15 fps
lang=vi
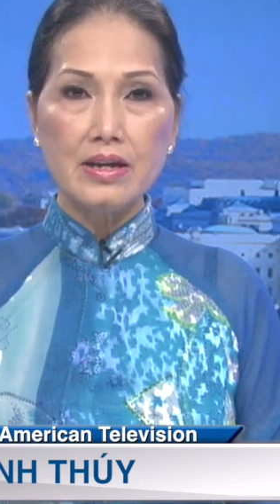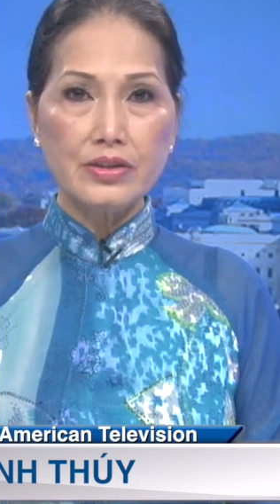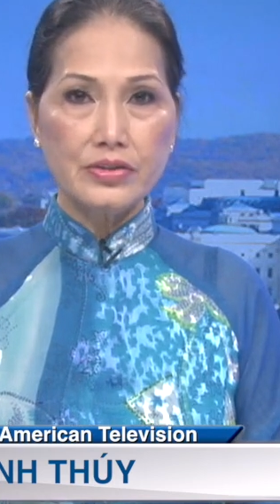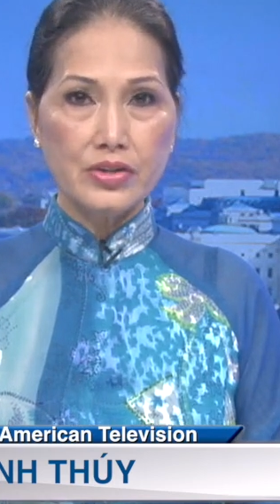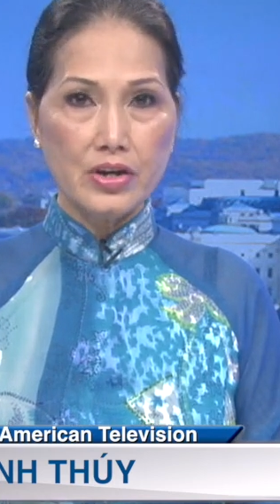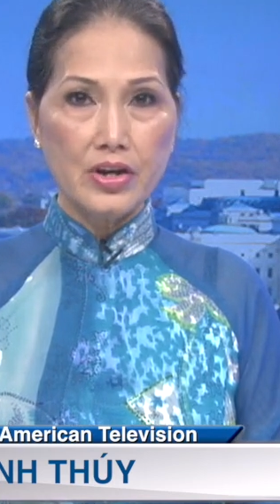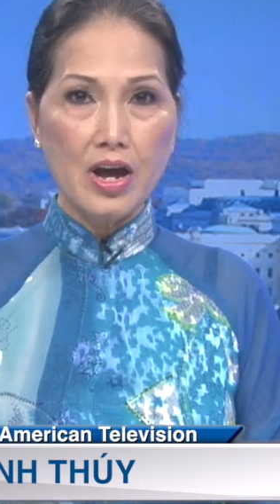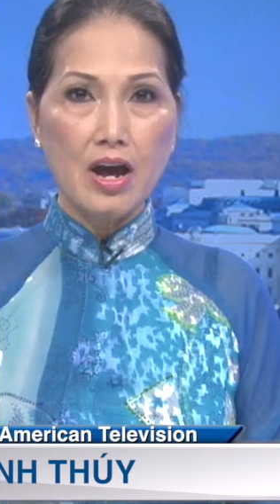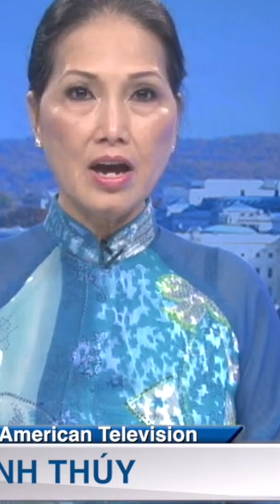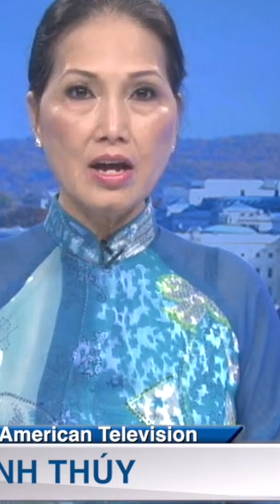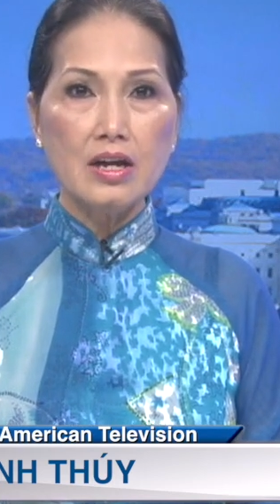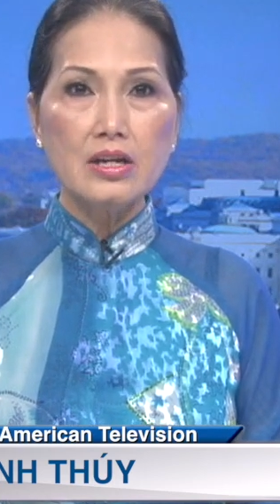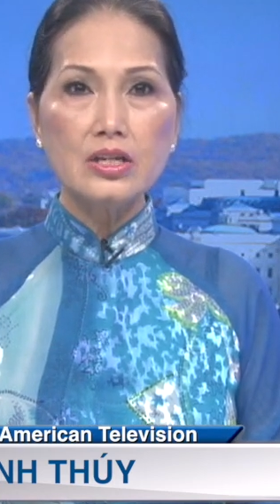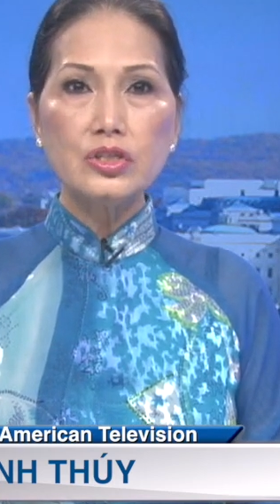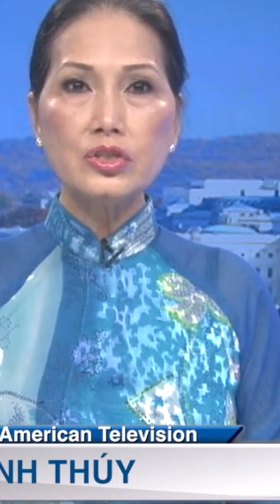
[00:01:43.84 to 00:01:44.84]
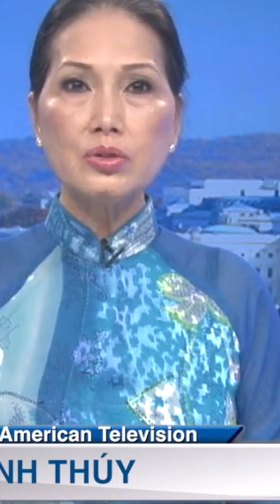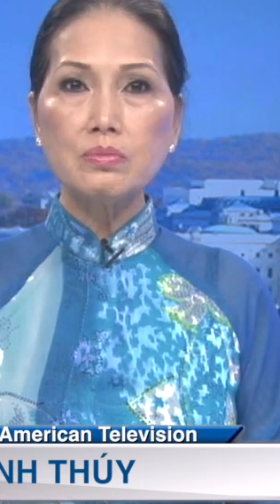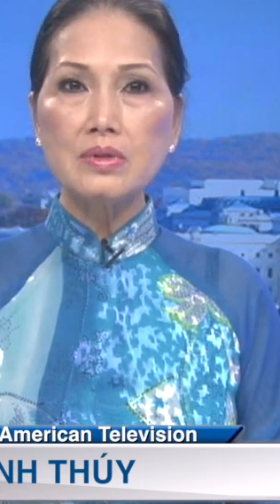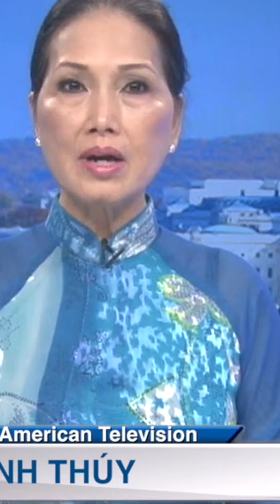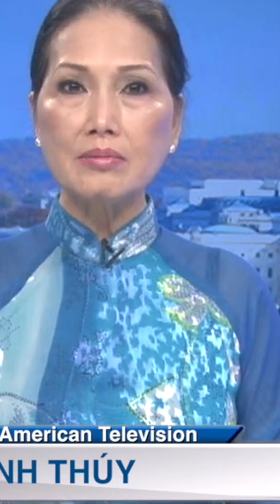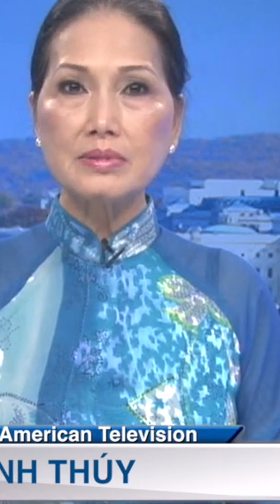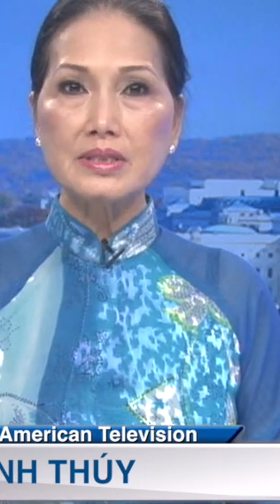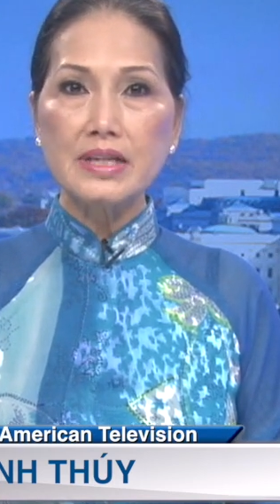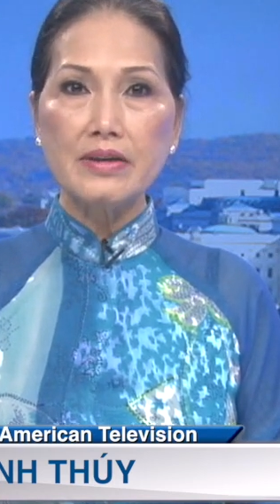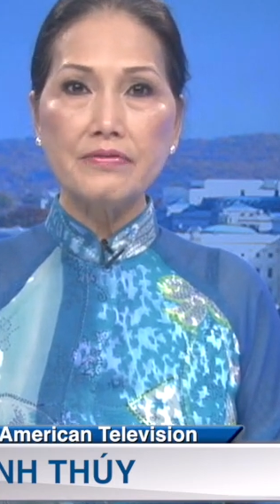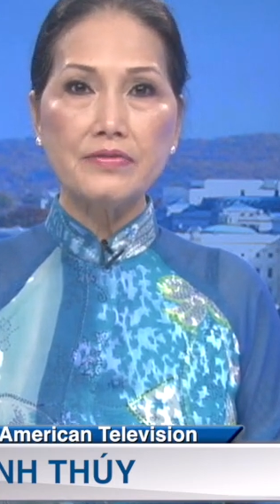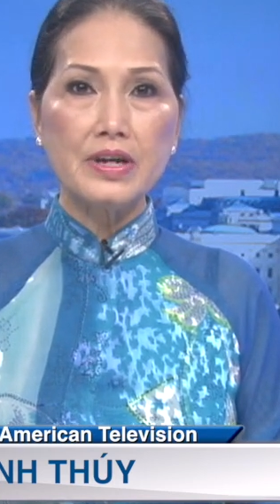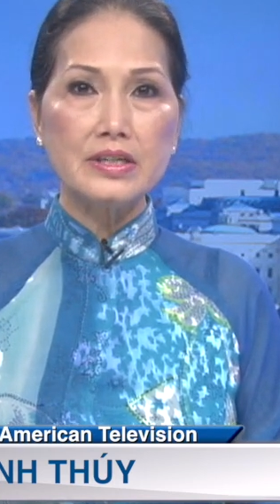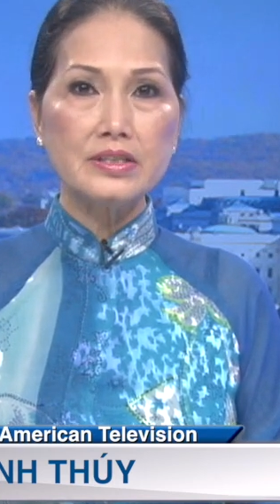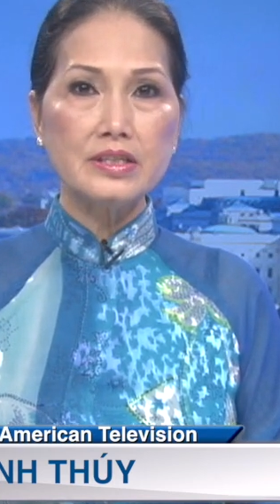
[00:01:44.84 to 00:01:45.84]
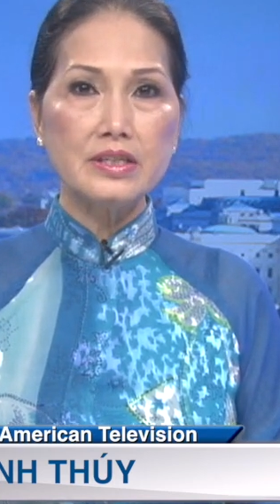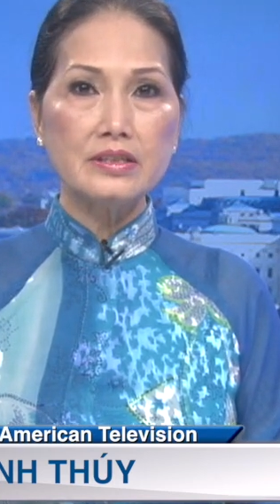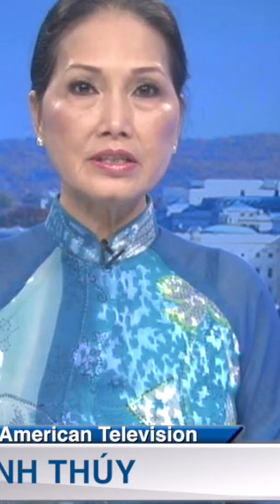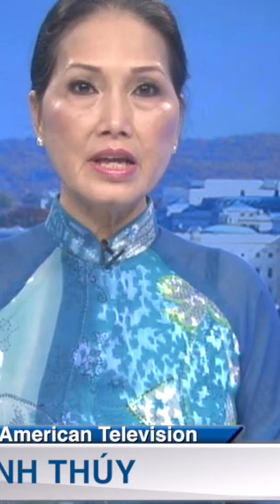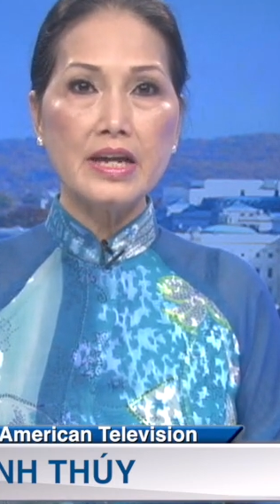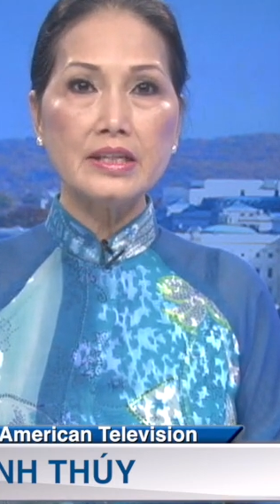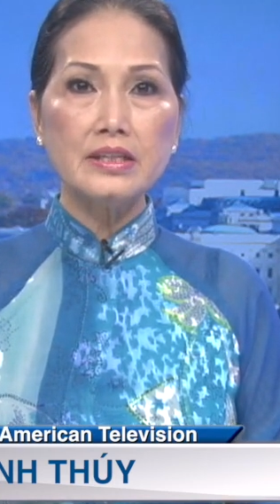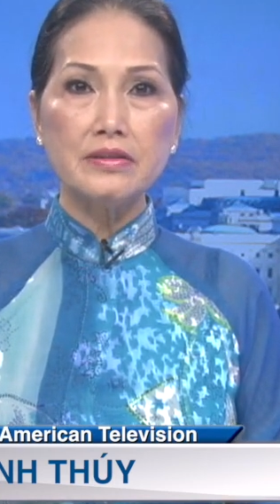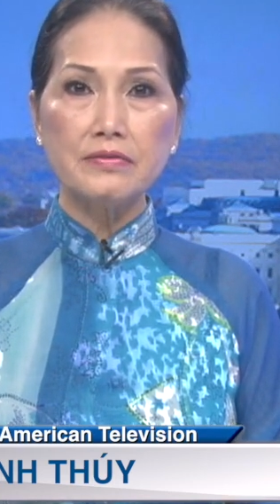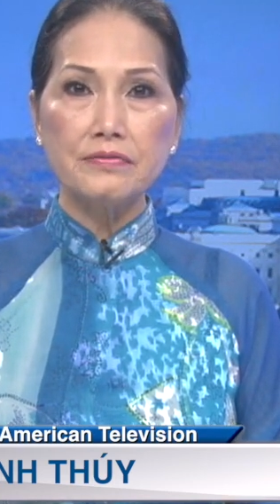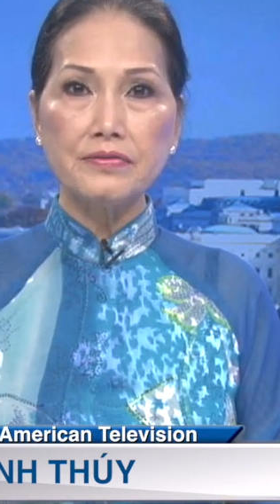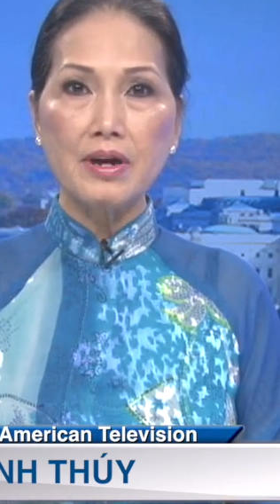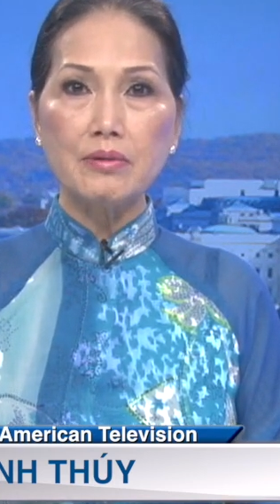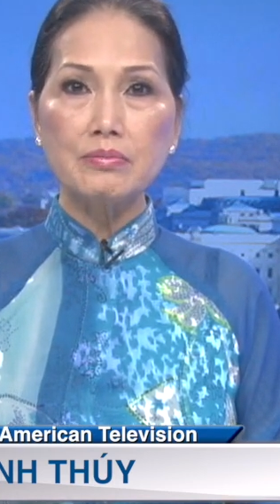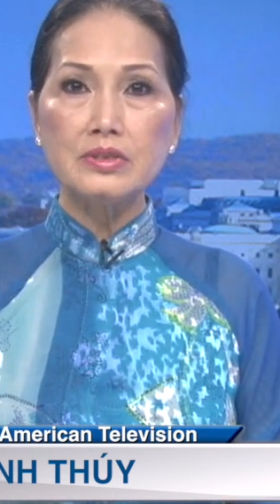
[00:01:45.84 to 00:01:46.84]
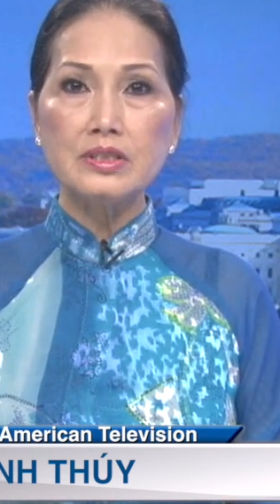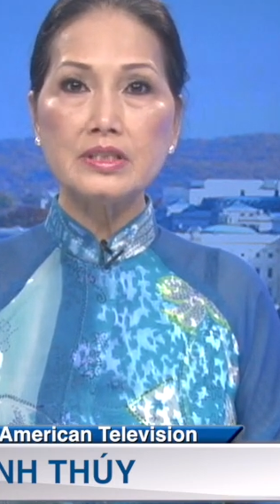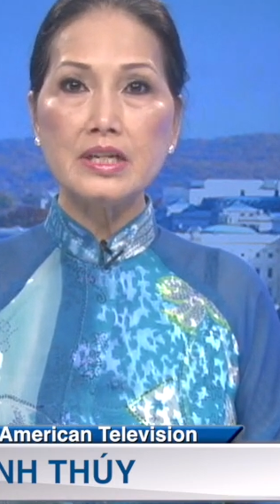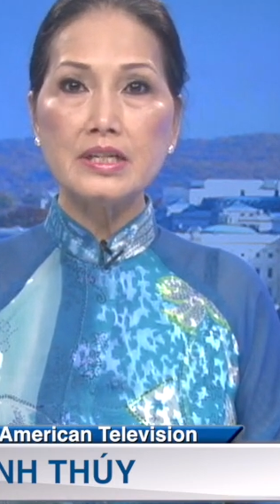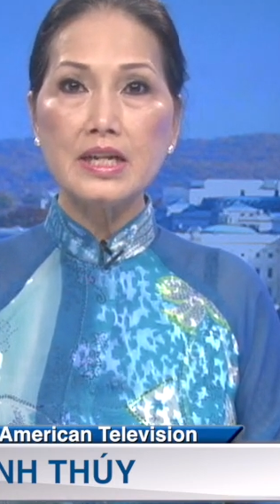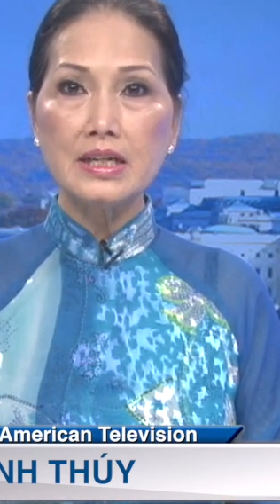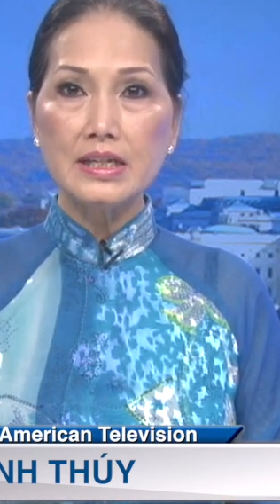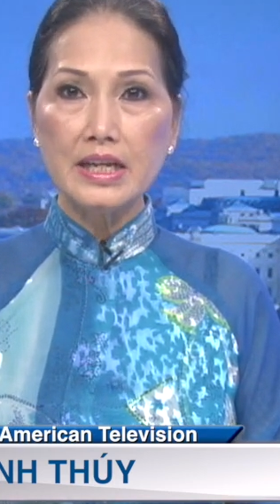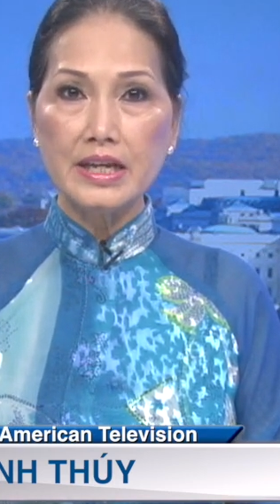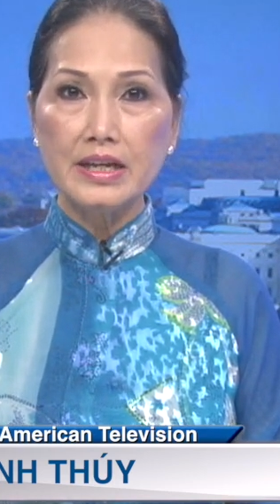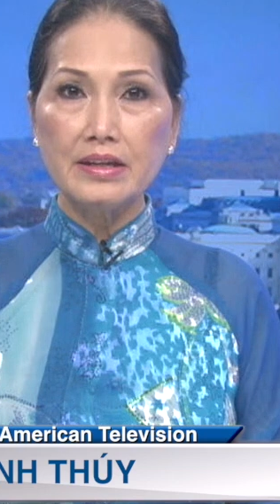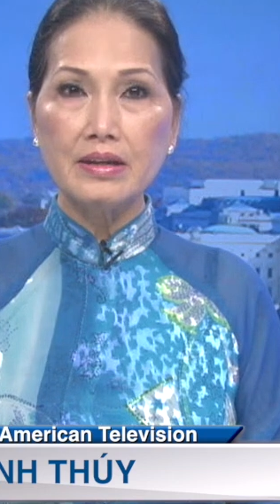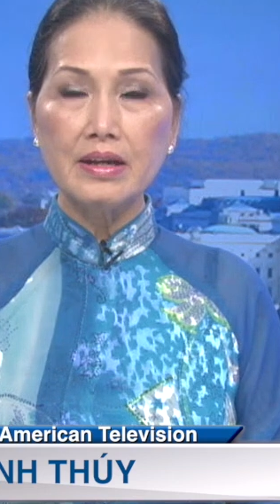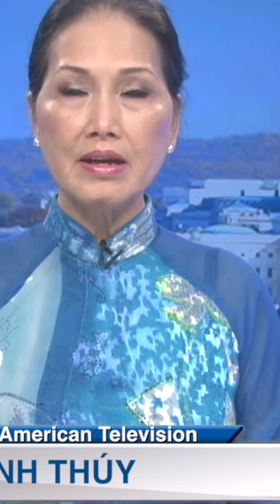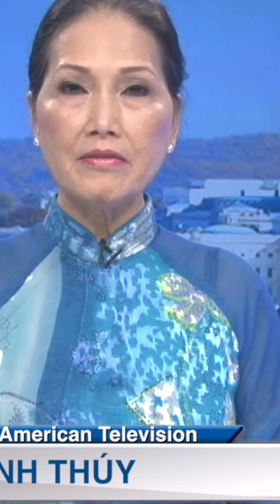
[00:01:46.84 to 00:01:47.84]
Do đó, Trung Cộng sẽ vẫn giữ thế thượng phong trên đất liền